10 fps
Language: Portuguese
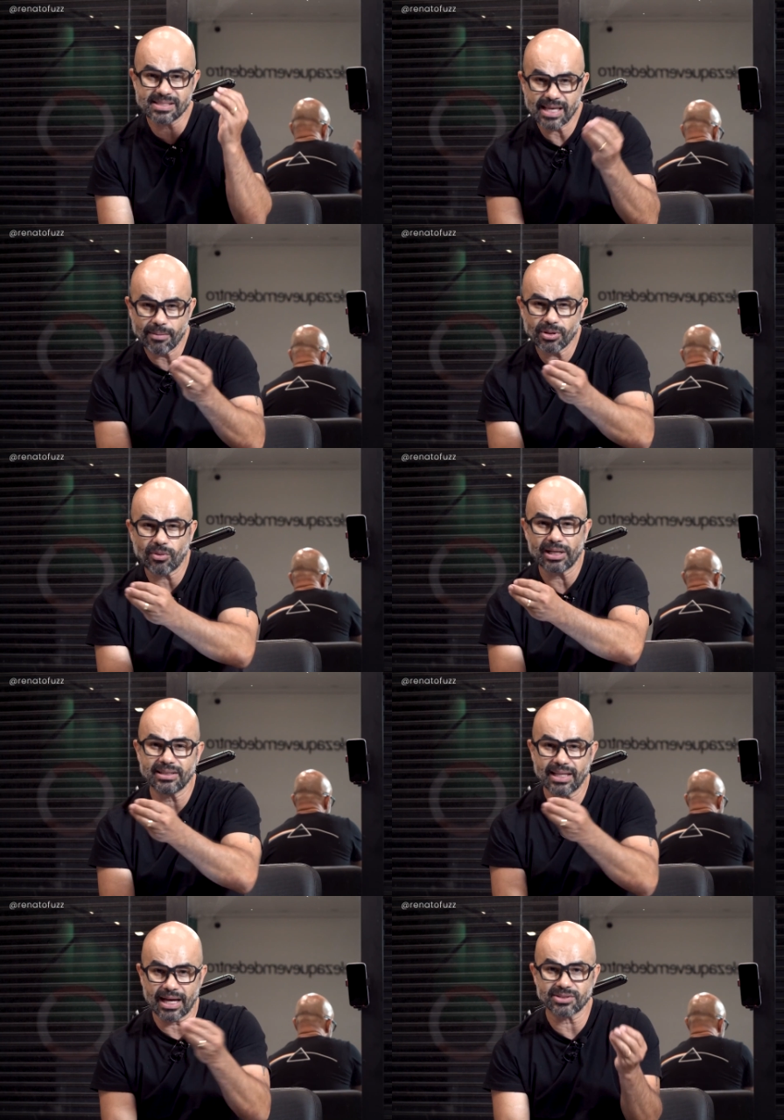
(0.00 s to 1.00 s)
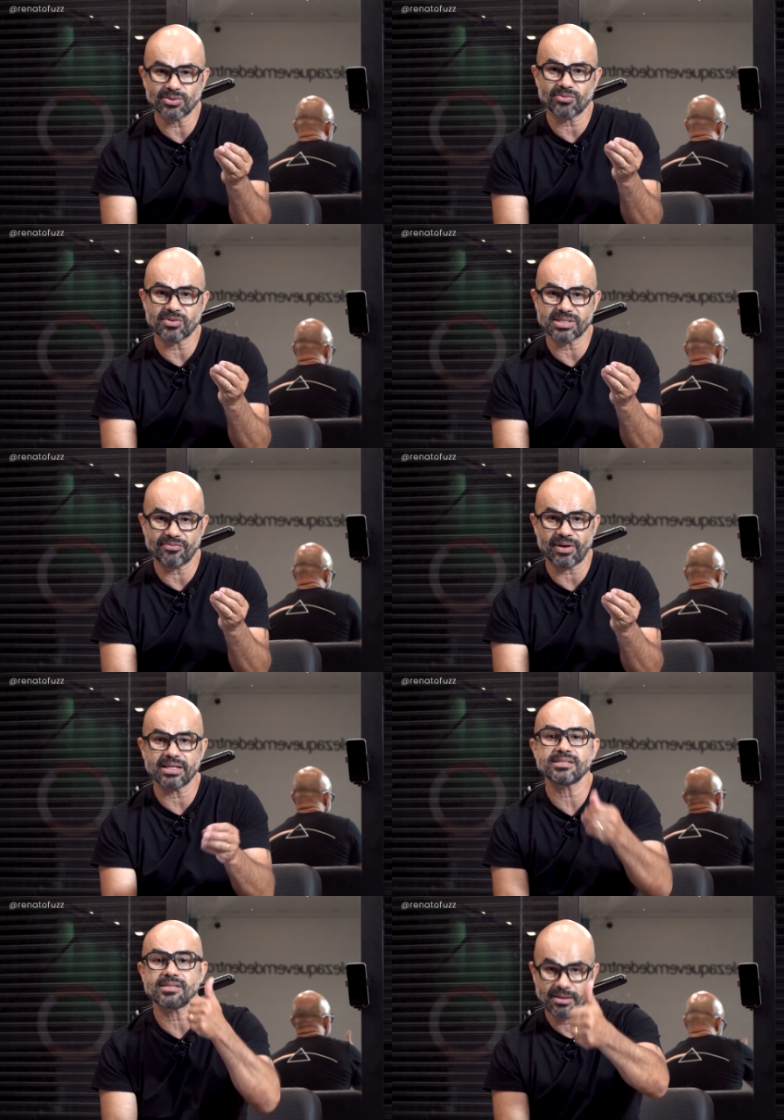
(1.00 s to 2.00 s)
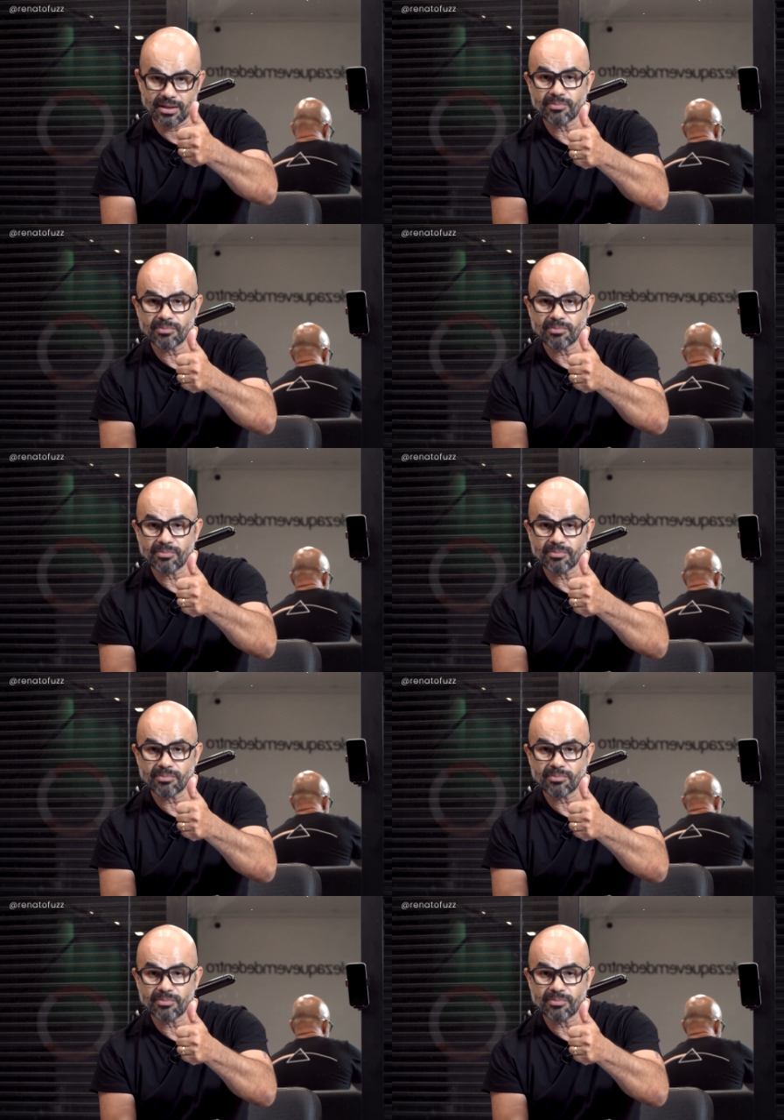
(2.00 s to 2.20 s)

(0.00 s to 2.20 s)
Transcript: Percebe qualidade no que você faz?